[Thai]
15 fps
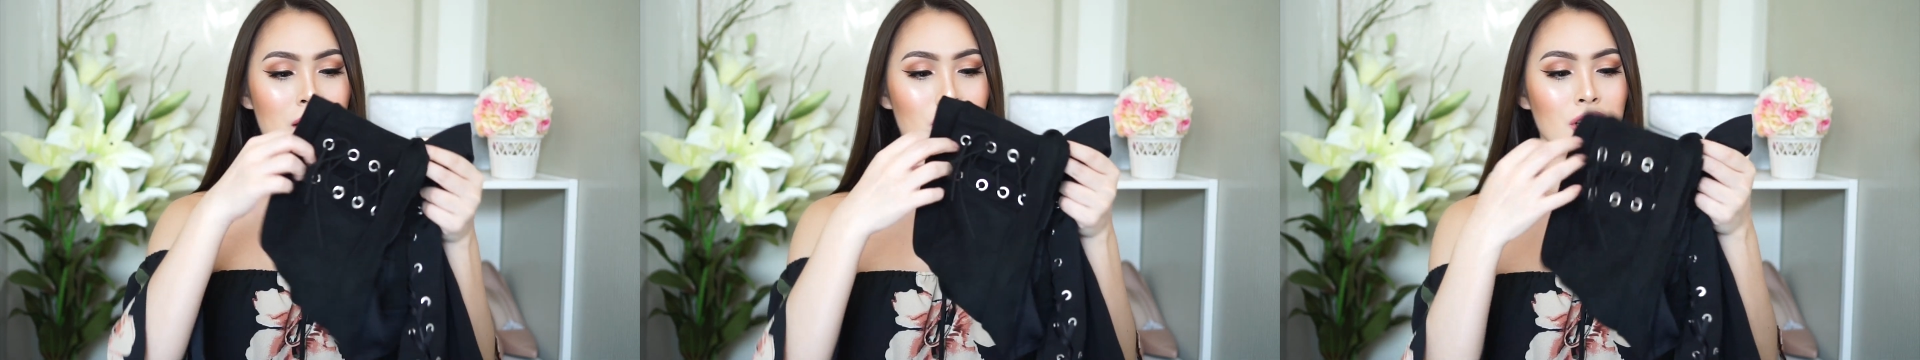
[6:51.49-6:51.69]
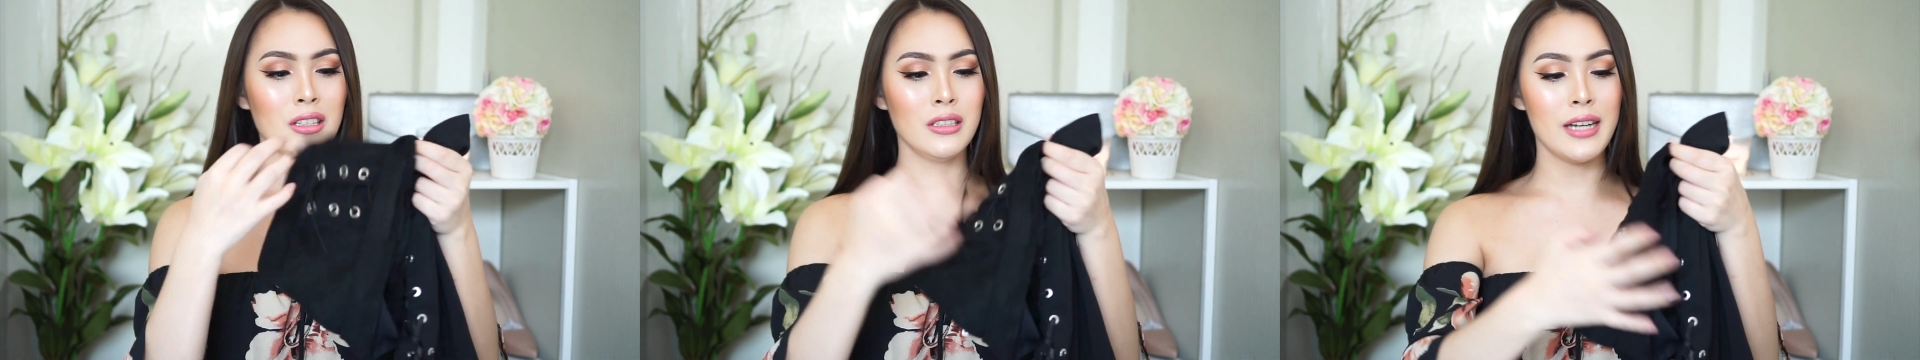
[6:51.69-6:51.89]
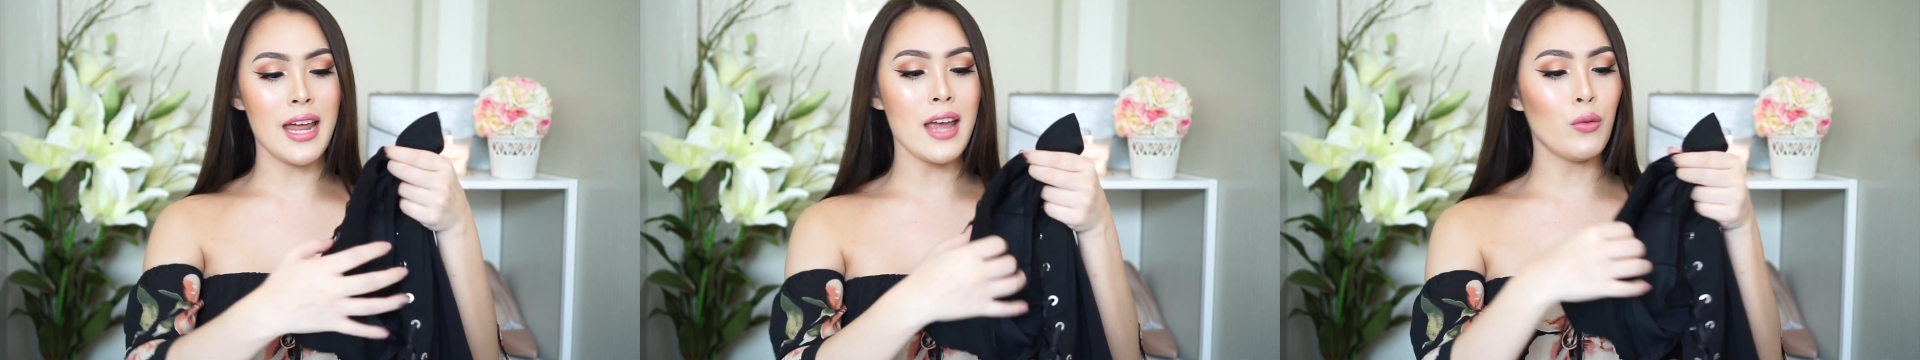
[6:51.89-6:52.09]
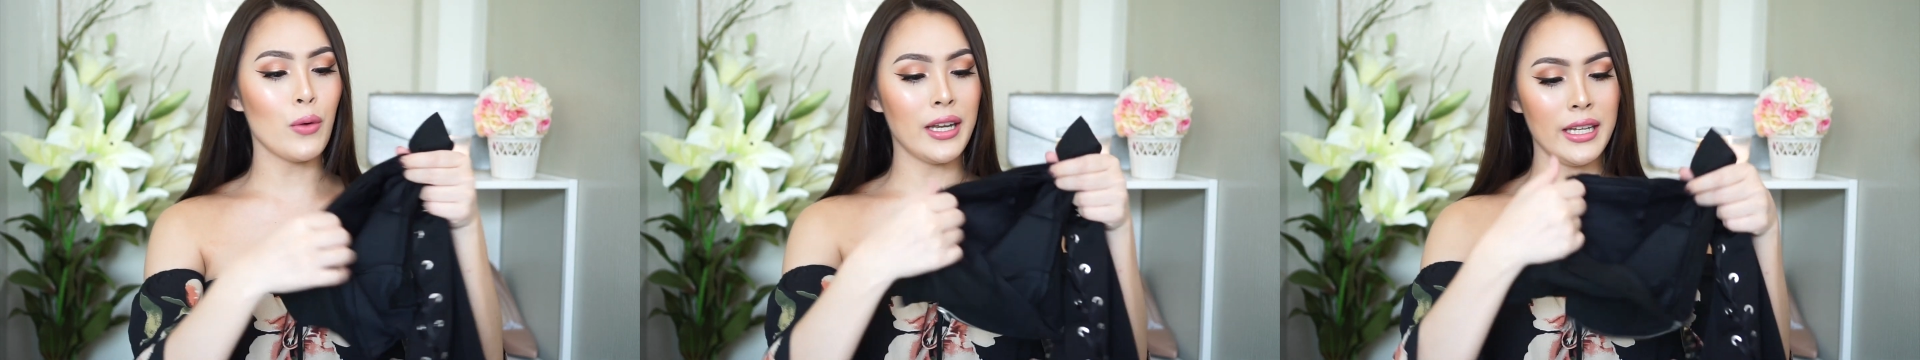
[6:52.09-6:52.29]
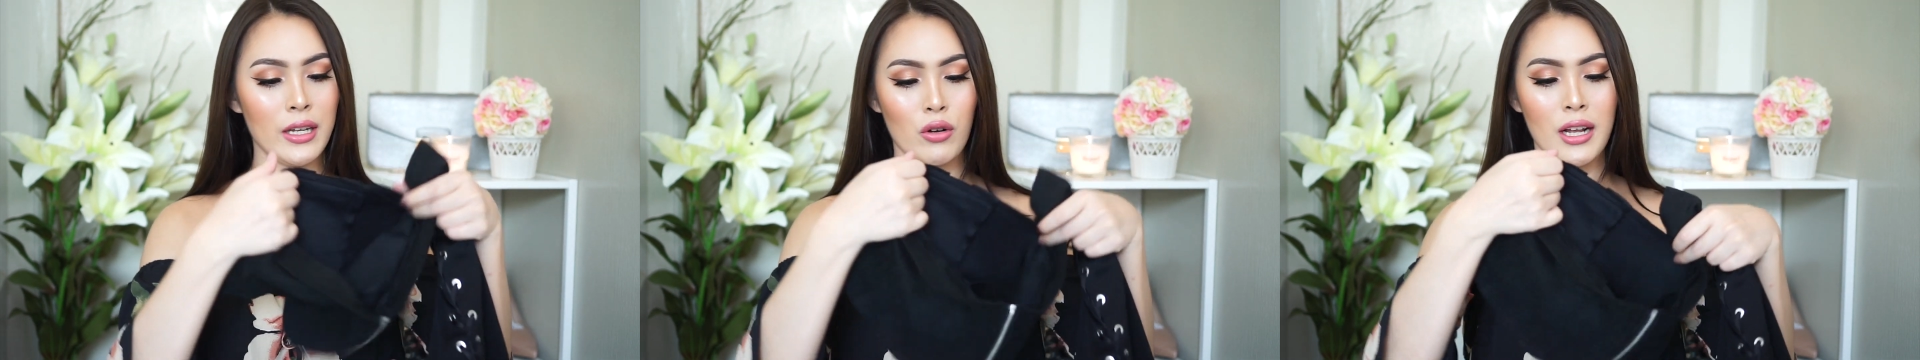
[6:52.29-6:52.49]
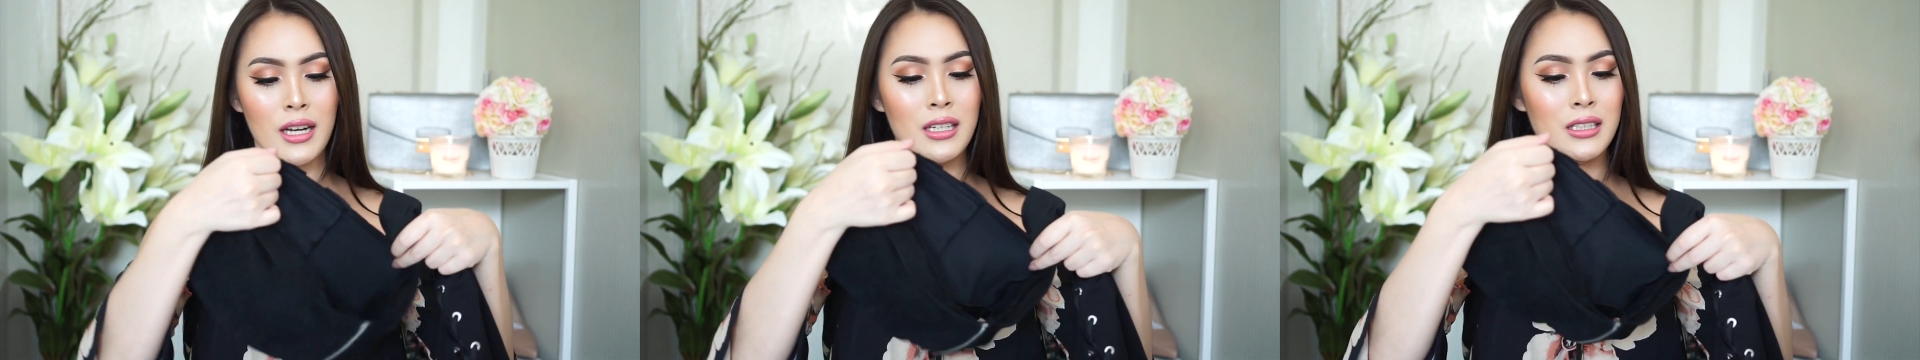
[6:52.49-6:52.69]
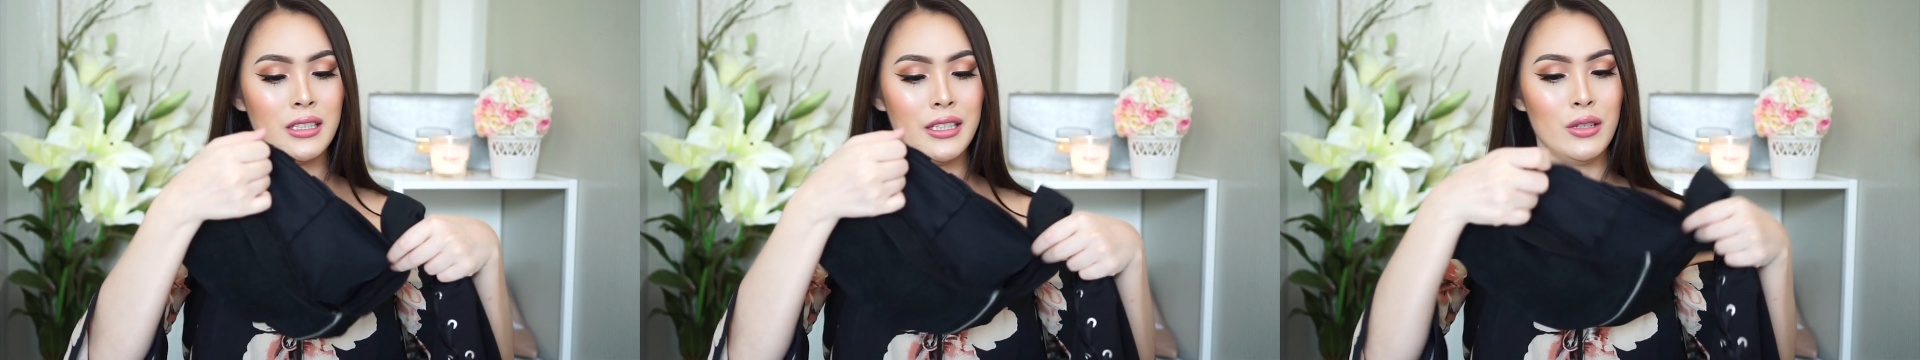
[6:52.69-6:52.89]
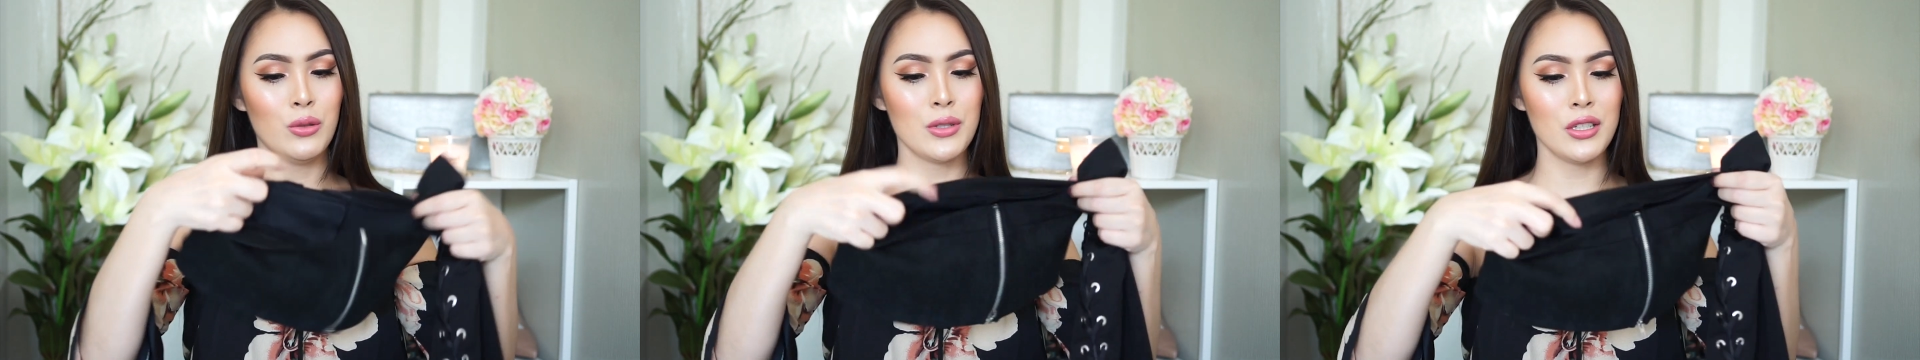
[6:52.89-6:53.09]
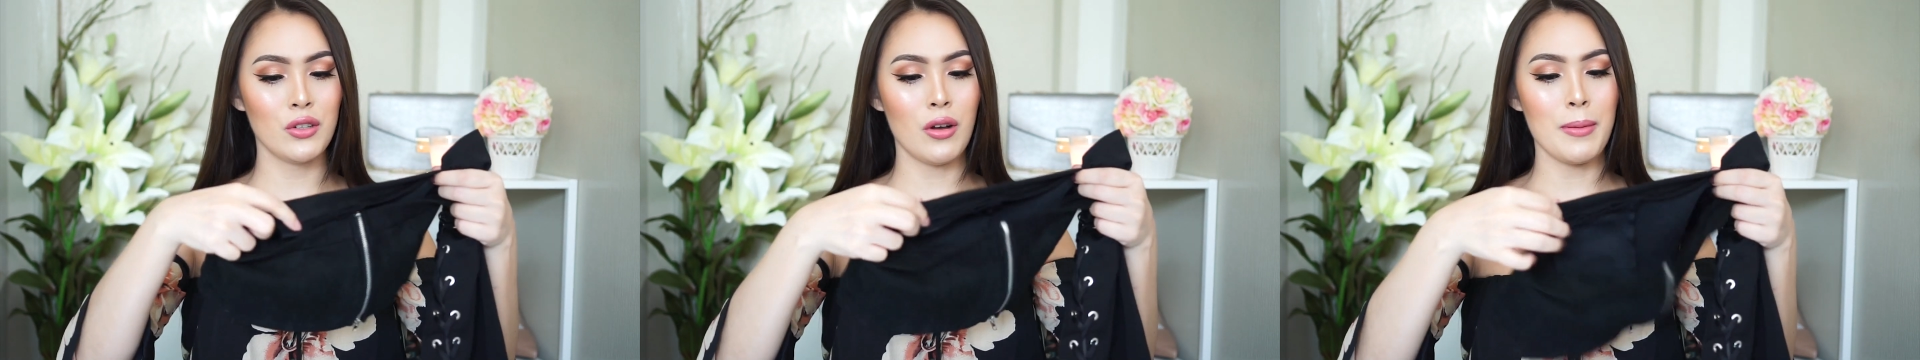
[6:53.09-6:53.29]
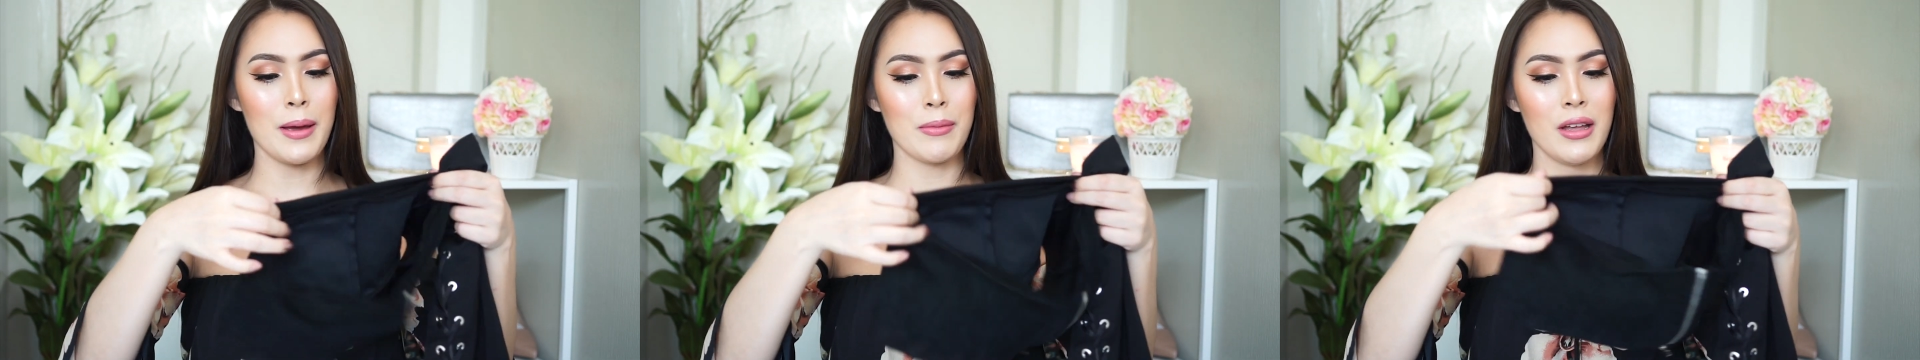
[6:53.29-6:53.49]
ก็คือได้วันเดียวกันเลยรู้สึก
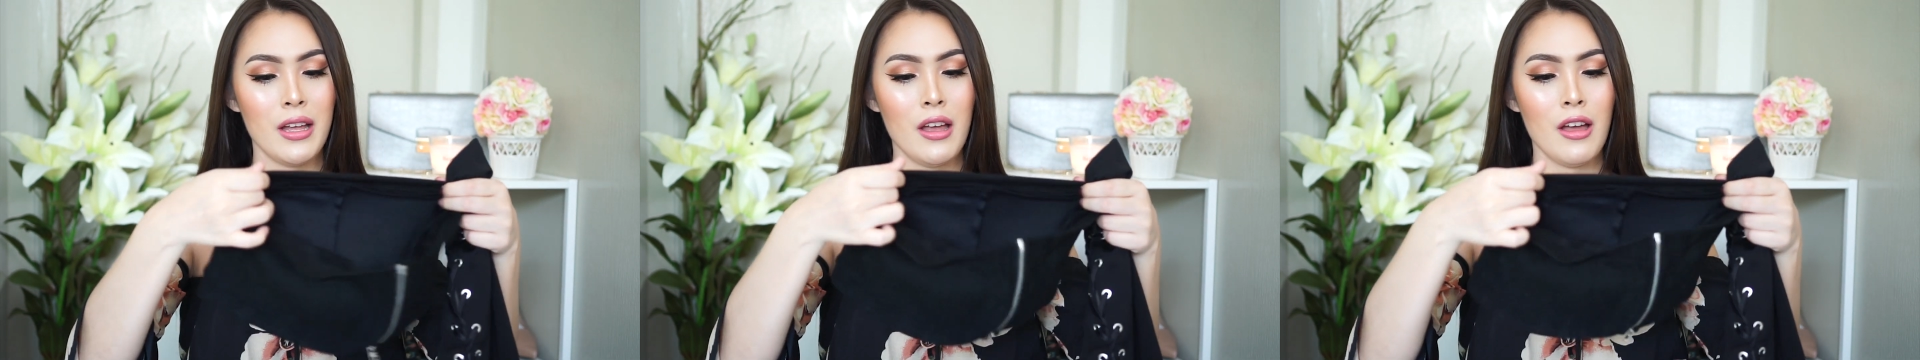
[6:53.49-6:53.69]
ว่าแบบ